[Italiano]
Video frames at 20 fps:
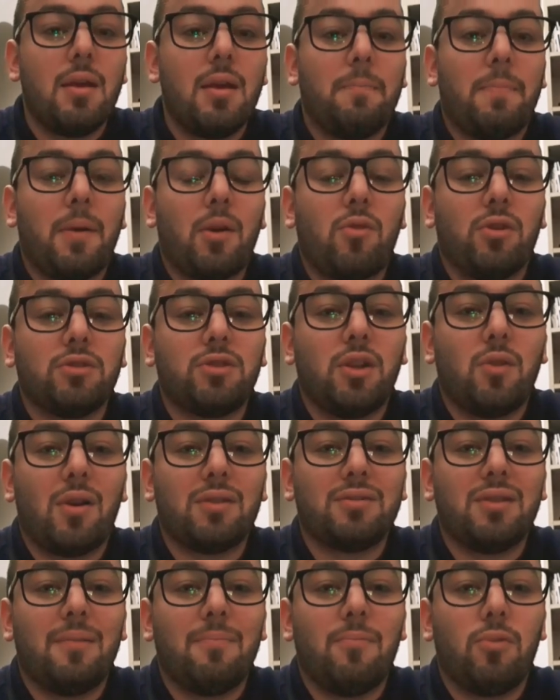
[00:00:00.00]
per quanto
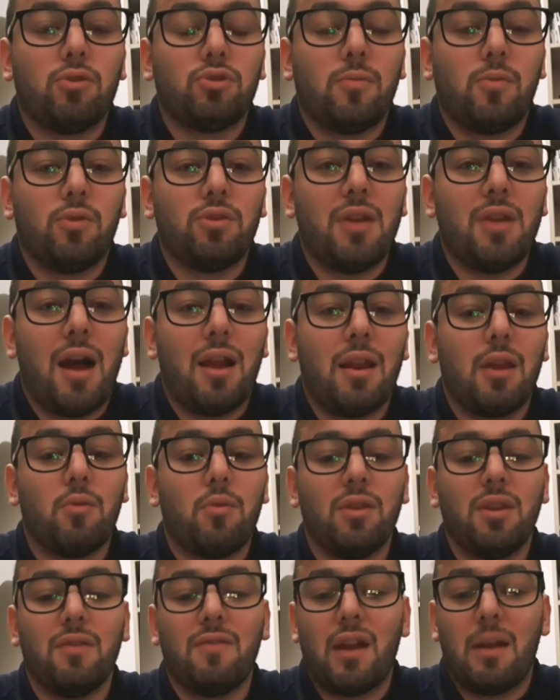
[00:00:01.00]
riguarda il moto mondiale,
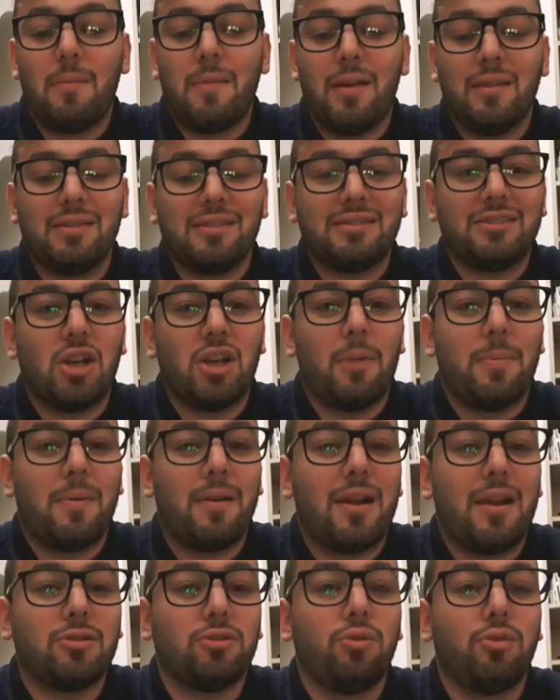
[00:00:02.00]
quindi veramente stiamo
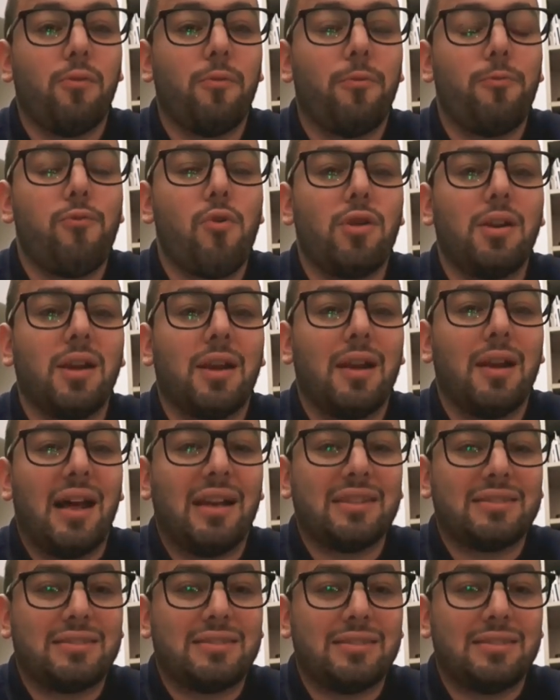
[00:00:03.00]
parlando di un
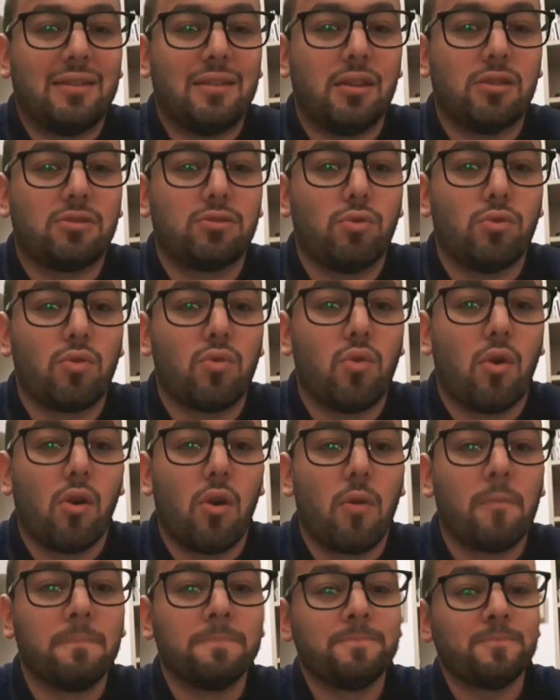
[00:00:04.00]
fuoriclasse nel suo
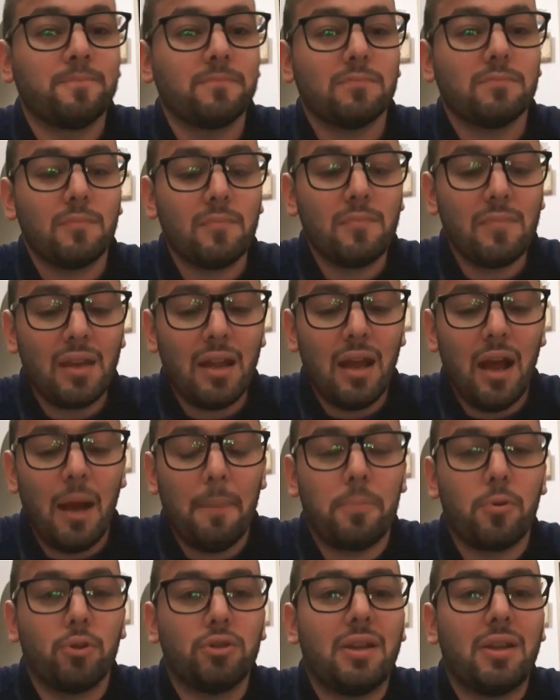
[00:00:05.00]
ruolo.
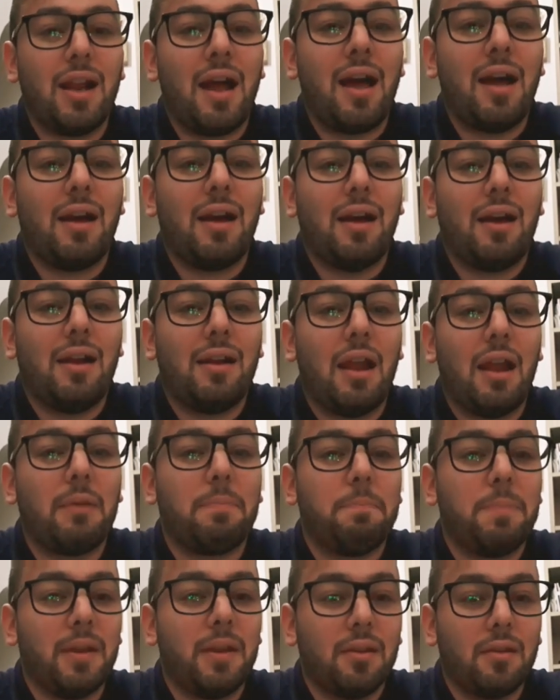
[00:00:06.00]
Approderà
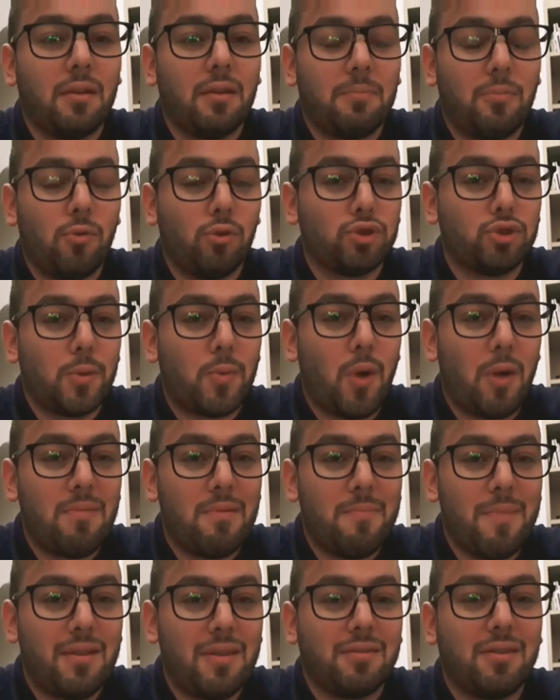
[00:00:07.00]
all'Alpine molto
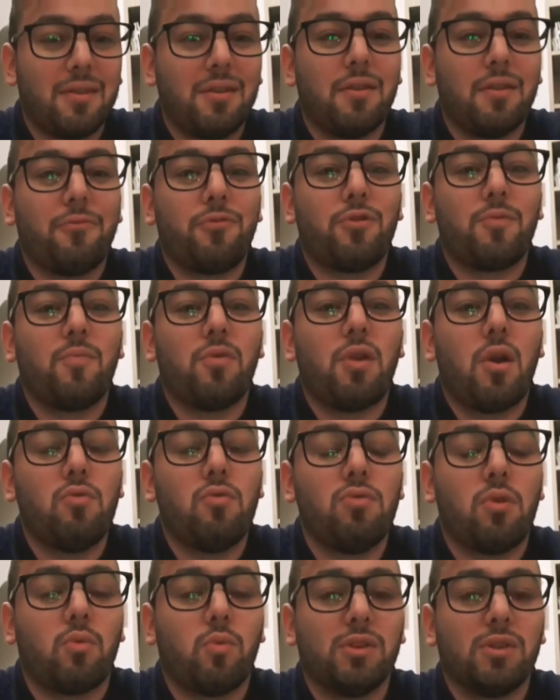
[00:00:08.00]
probabilmente in Formula
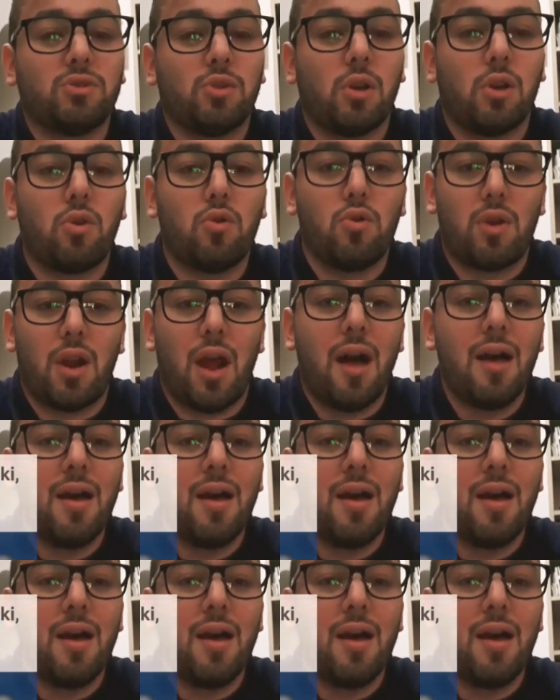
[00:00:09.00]
1, questo è ancora